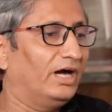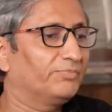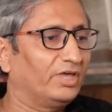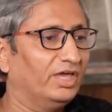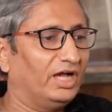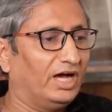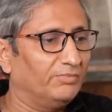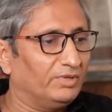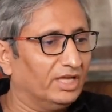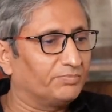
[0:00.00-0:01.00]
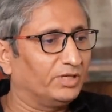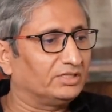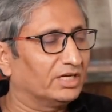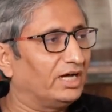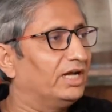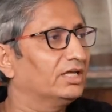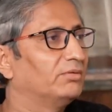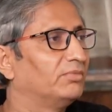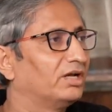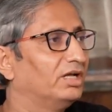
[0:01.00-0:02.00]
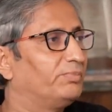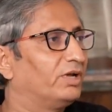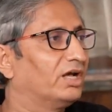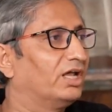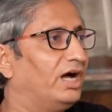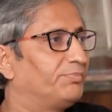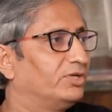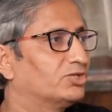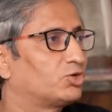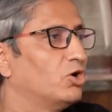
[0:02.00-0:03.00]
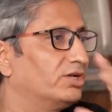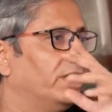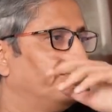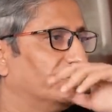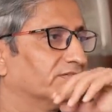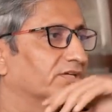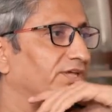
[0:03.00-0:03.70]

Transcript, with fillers: आपके आप एक पत्रकार के मरने पर अगर आपने शोक नहीं व्यक्त